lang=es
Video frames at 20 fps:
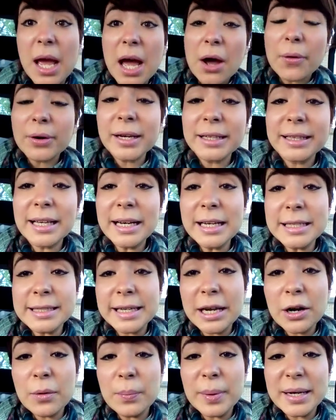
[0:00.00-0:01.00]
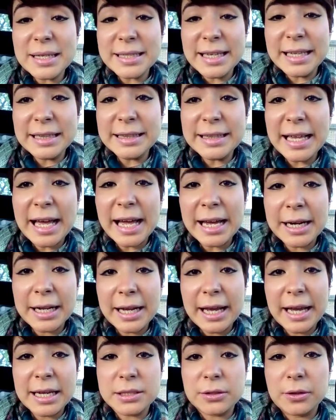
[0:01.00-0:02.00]
Ahorita les quiero presentar
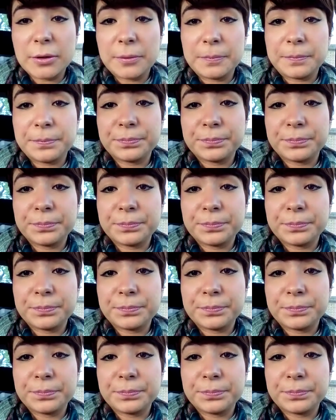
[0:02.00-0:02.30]
esto